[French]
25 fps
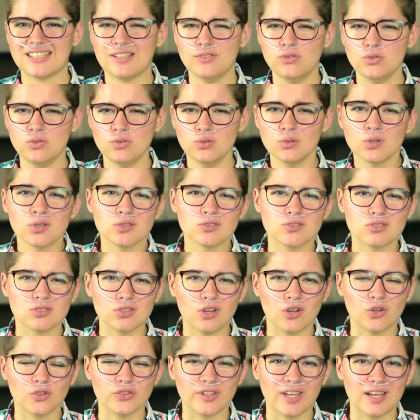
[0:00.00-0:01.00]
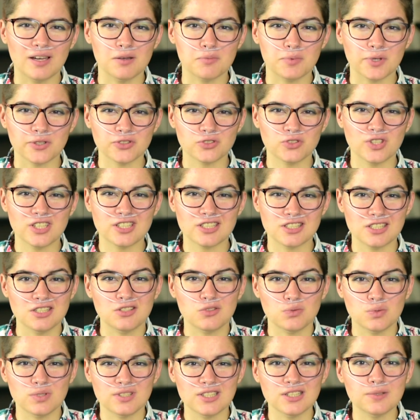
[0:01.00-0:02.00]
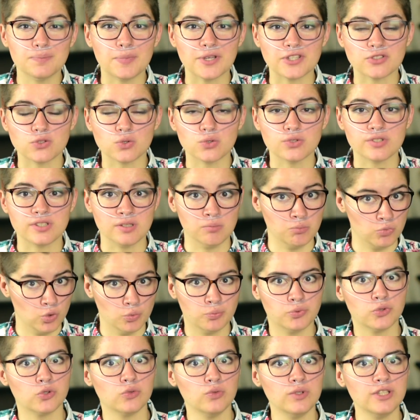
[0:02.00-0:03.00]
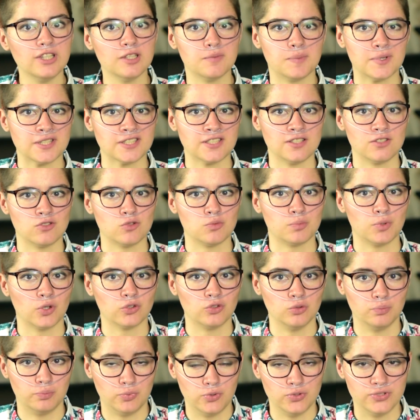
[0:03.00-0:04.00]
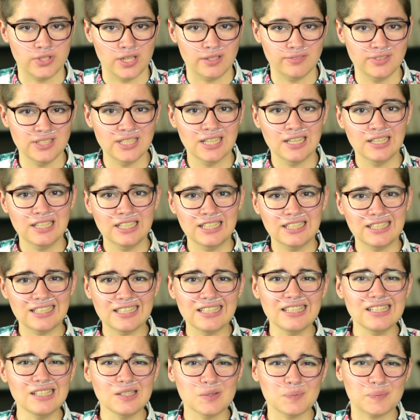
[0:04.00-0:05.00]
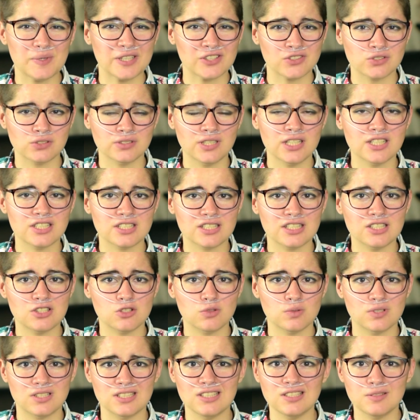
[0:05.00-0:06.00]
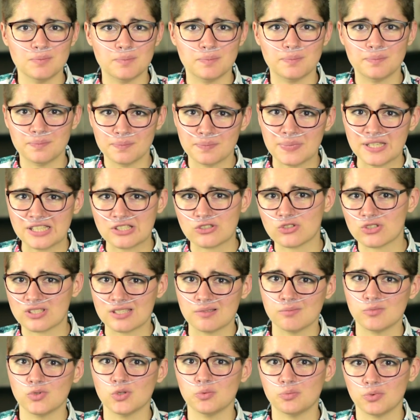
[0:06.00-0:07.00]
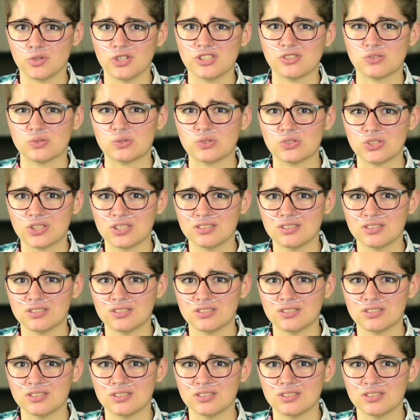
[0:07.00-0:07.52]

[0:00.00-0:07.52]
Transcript: y a une nuance entre un personnage qui se suicide parce que c'est mieux pour lui et parce qu'il supporte plus sa vie et un personnage qui se suicide parce que c'est mieux pour les autres.